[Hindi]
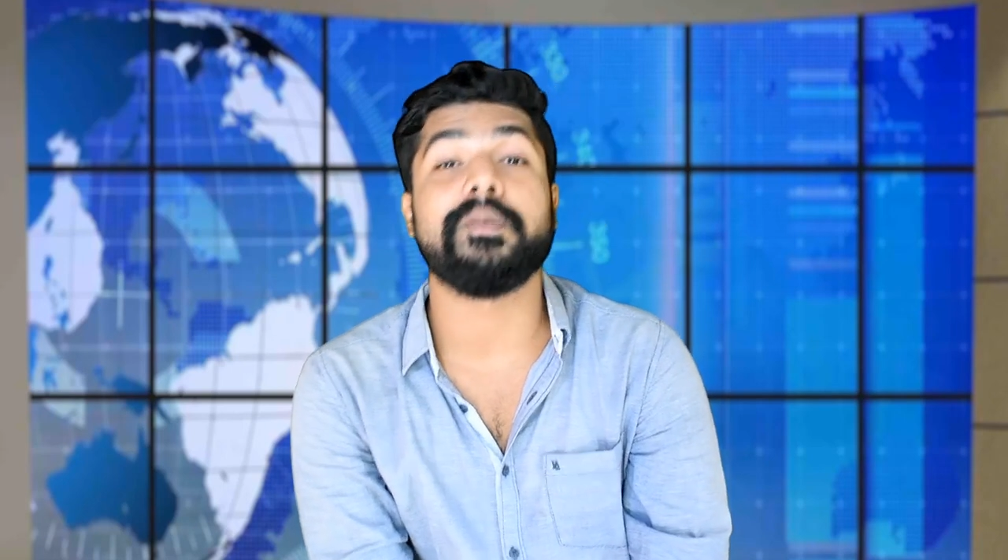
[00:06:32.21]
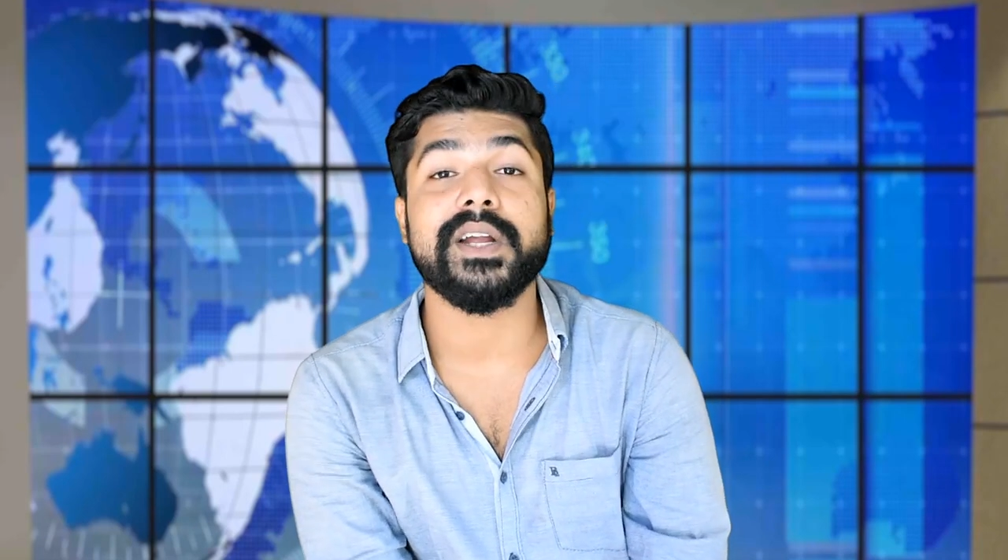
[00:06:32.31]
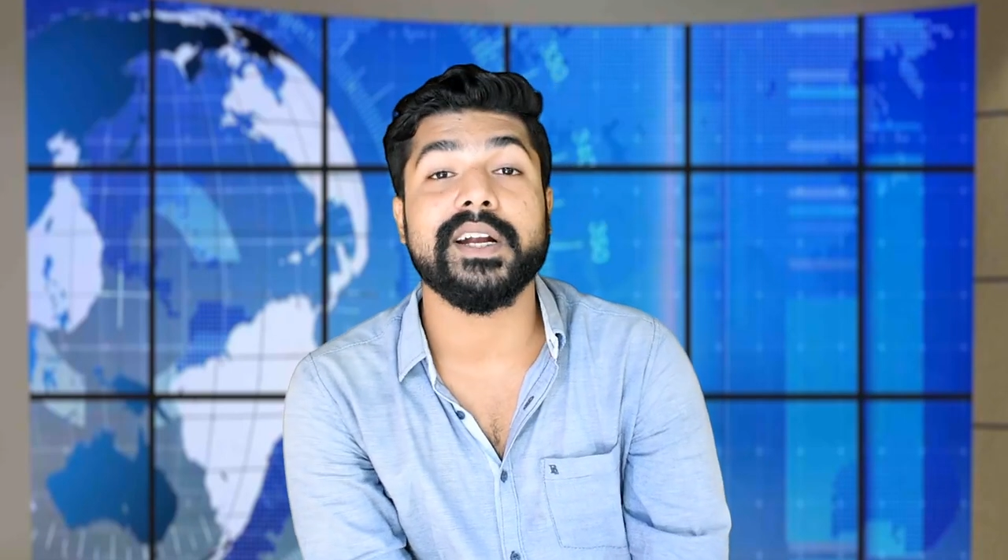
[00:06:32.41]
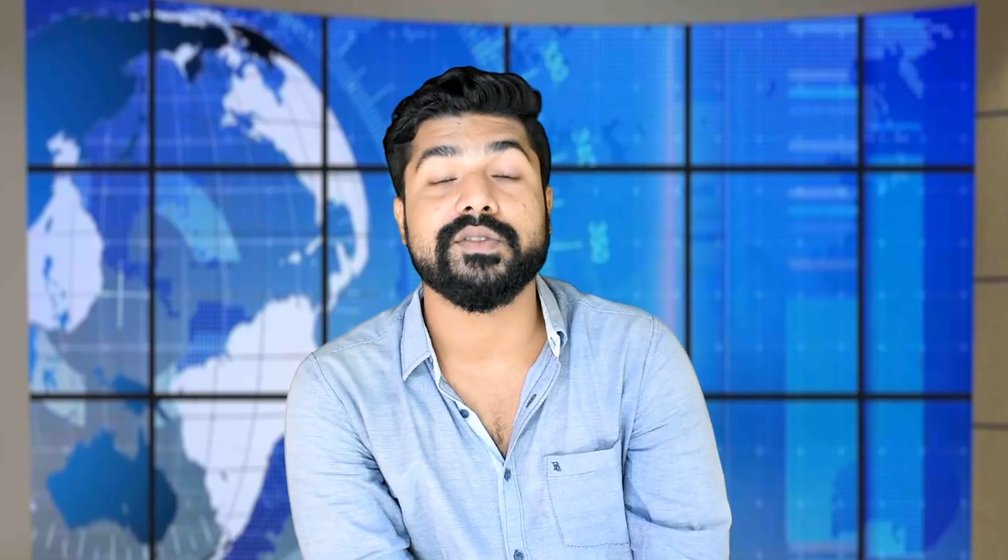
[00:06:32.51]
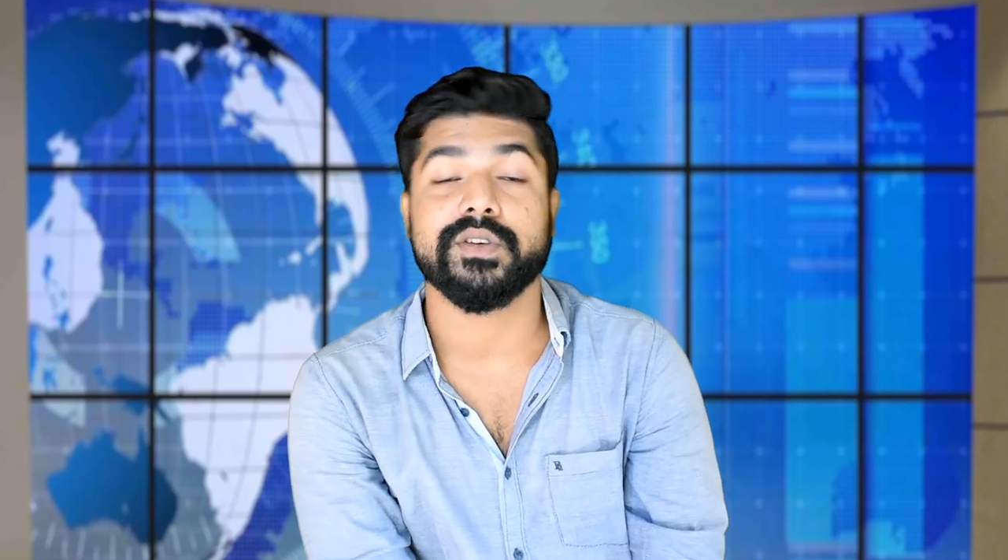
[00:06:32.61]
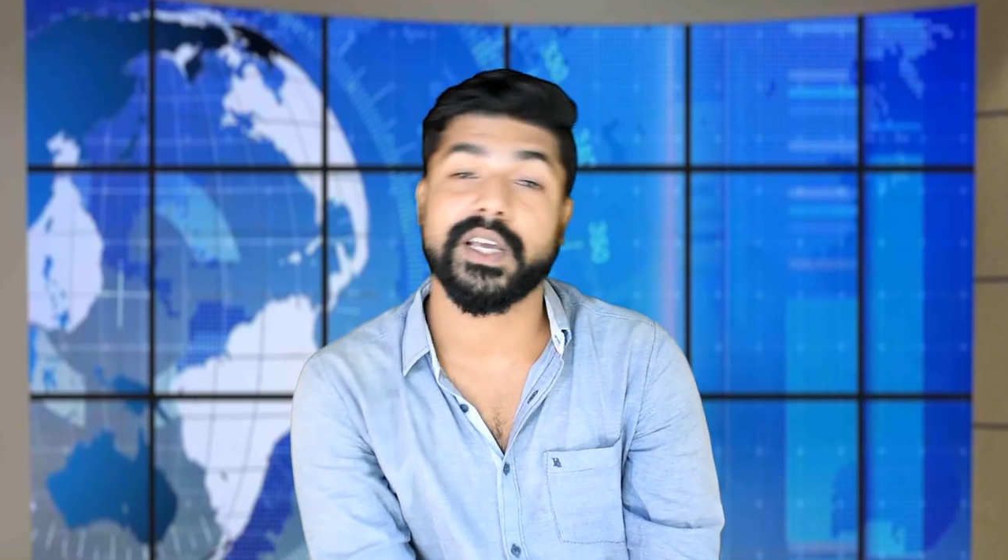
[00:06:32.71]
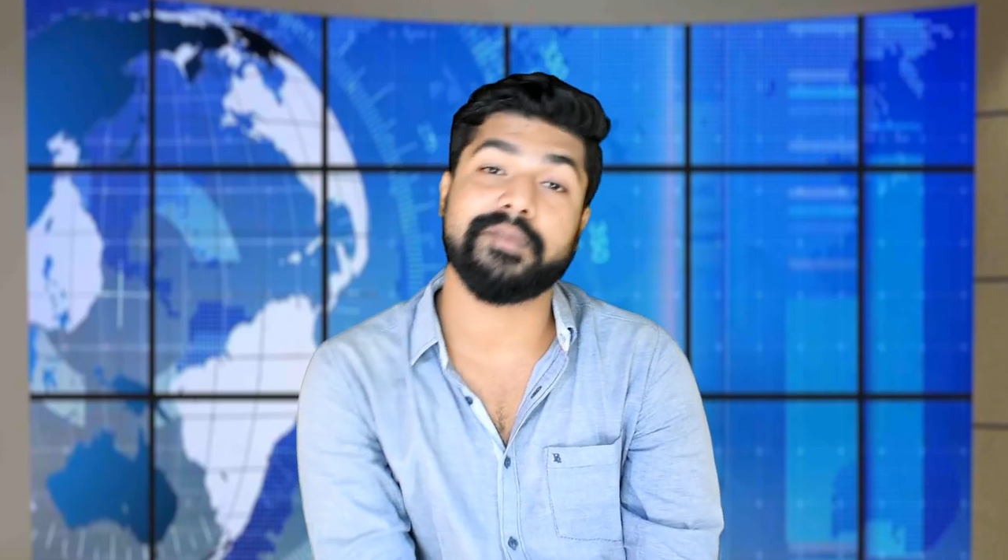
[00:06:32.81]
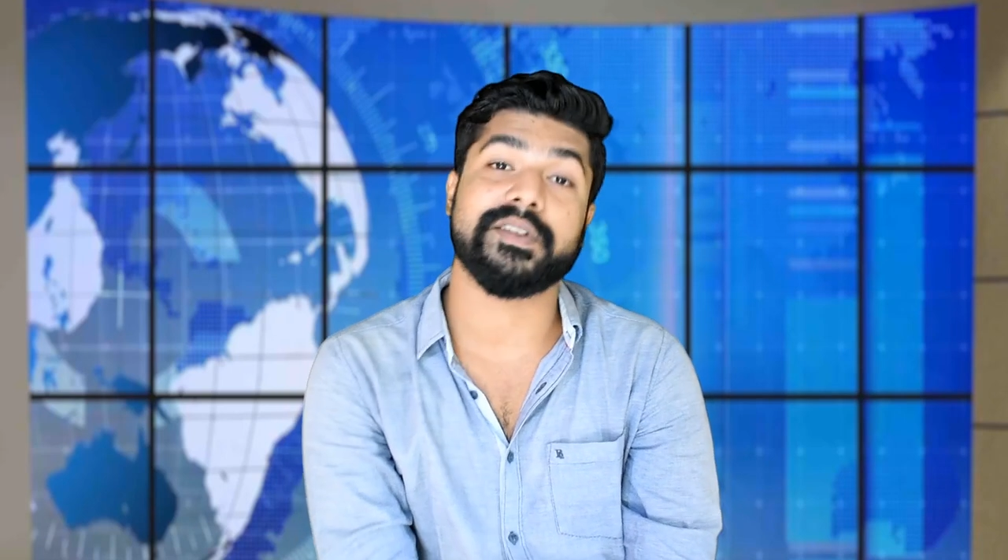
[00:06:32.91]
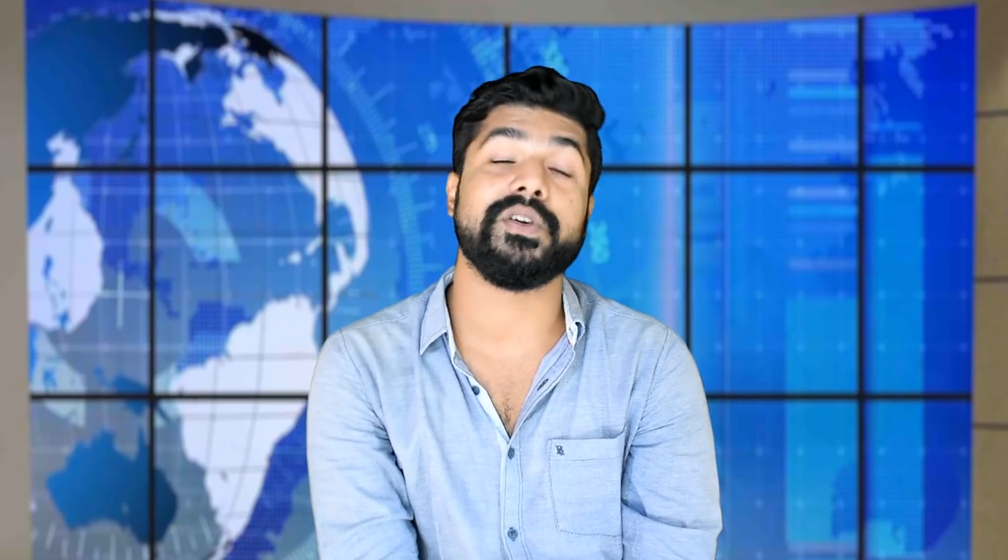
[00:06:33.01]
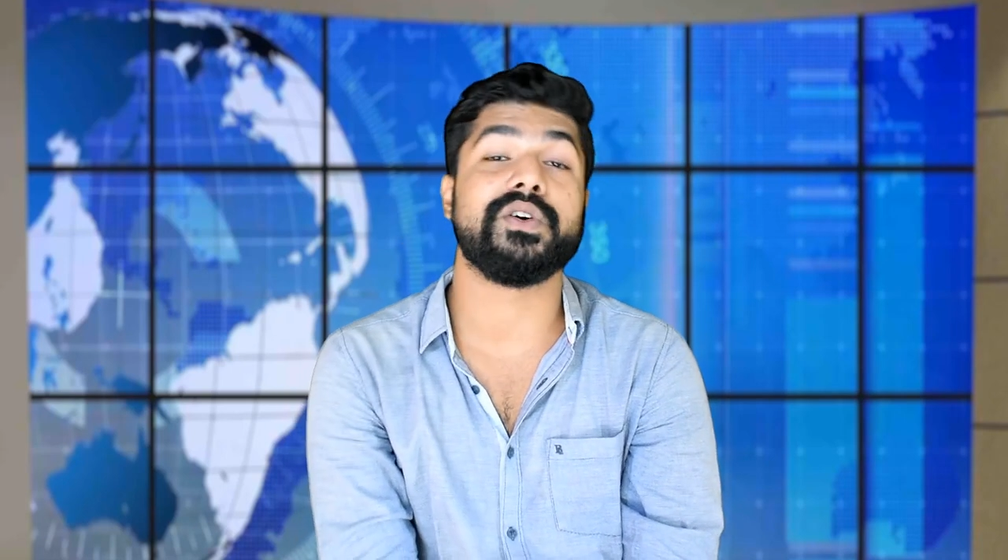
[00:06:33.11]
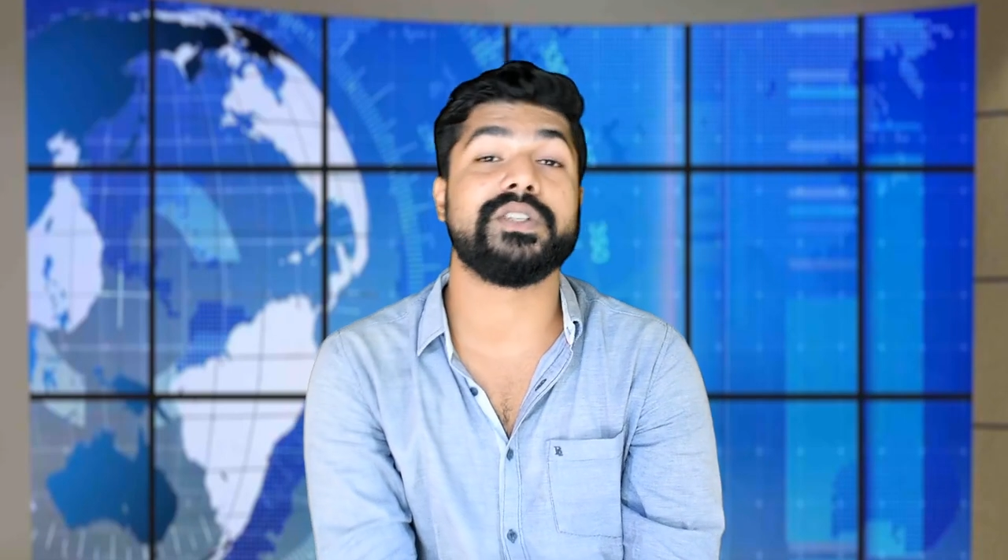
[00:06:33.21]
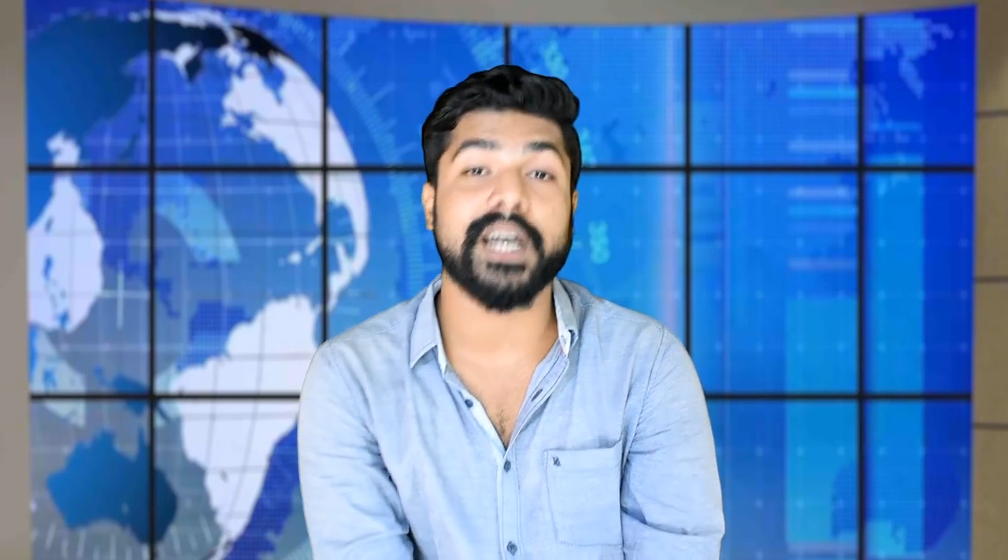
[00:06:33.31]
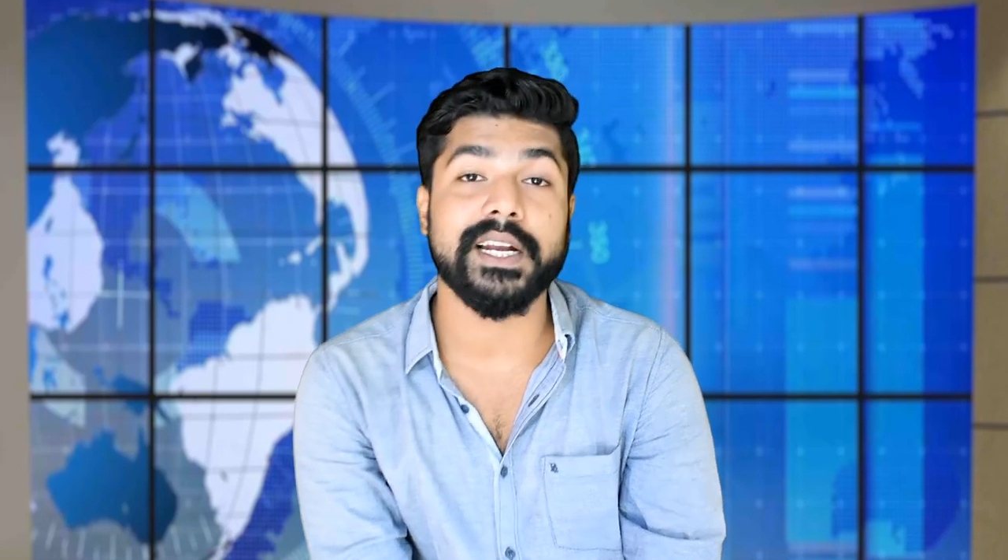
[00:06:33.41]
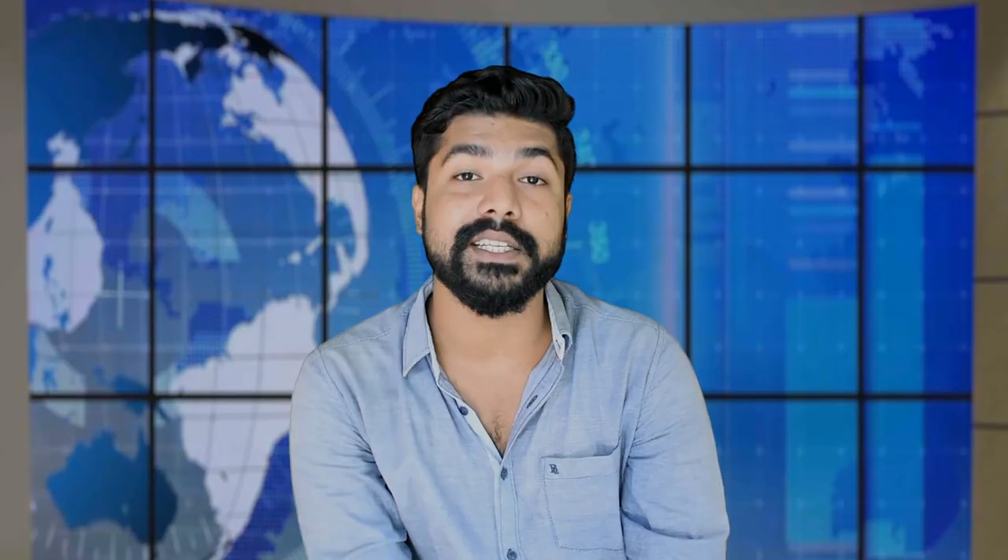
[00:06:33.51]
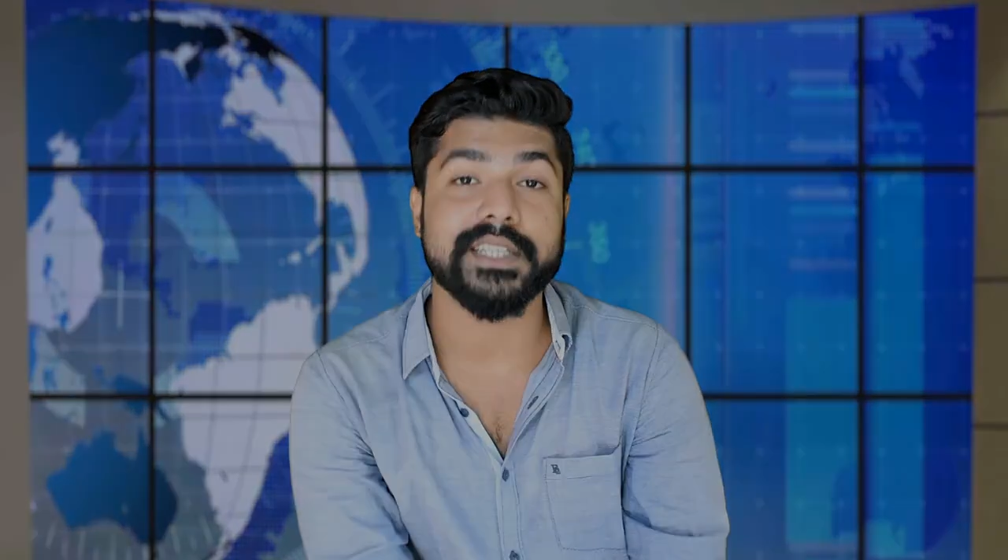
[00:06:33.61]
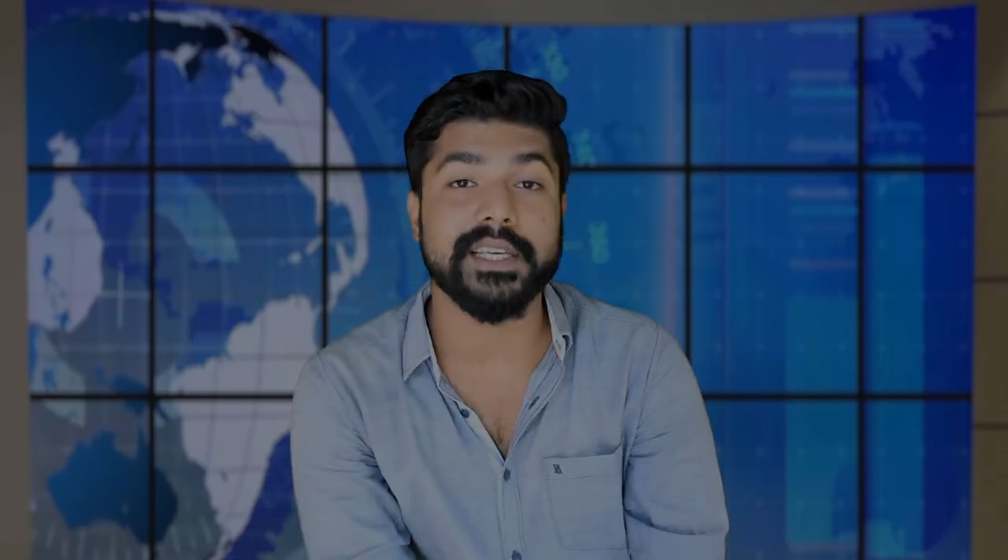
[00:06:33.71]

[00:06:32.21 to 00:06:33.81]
अपडेट्स जो कि आप सभी को जानने